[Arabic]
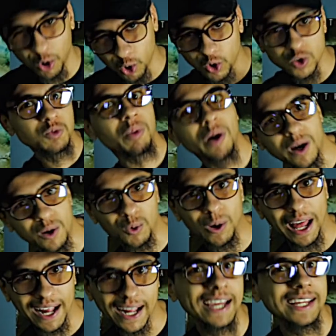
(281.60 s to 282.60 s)
كروس بار
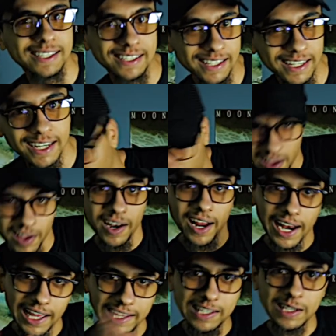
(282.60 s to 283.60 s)
والحاجات دي في القناه
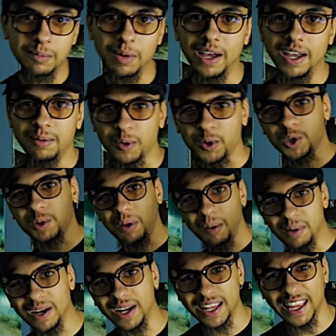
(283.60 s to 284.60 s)
القديمه ايام ما كنت
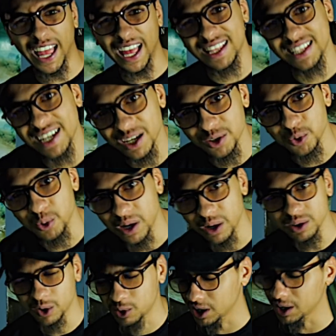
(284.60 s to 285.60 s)
بعمل التحديات
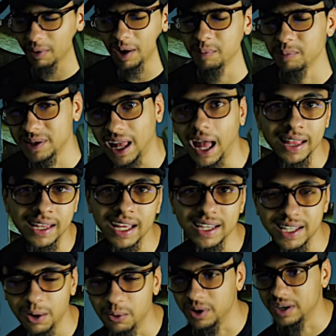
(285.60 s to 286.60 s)
والجو ده كنت انا بحب التحديات
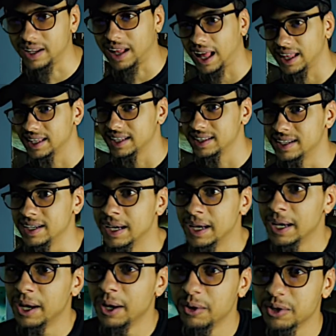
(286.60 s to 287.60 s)
ده والتحديات دي
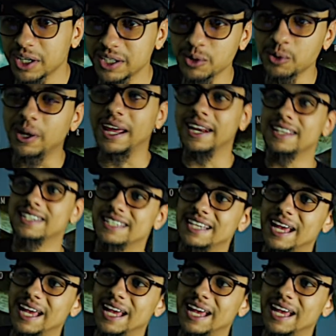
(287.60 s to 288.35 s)
مش عايز اقول كانت